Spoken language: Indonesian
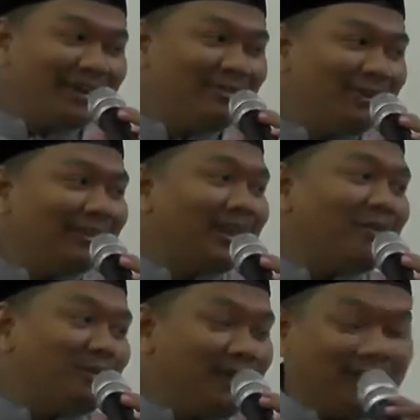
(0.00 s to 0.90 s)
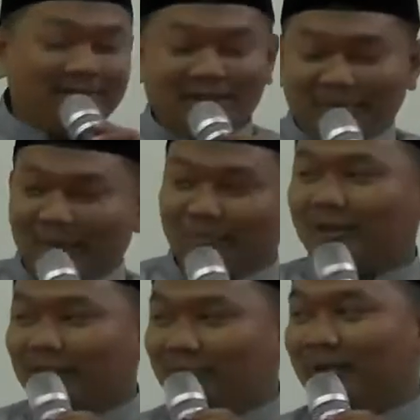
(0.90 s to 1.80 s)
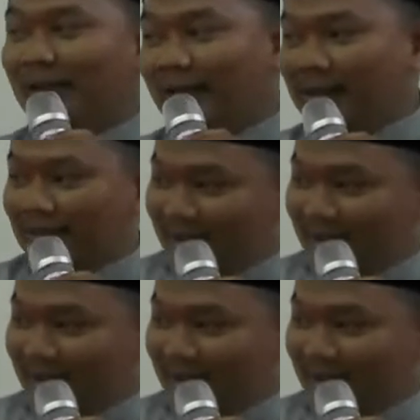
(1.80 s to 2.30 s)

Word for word: kan juga tahu diri siapa yang mau nyari penyakit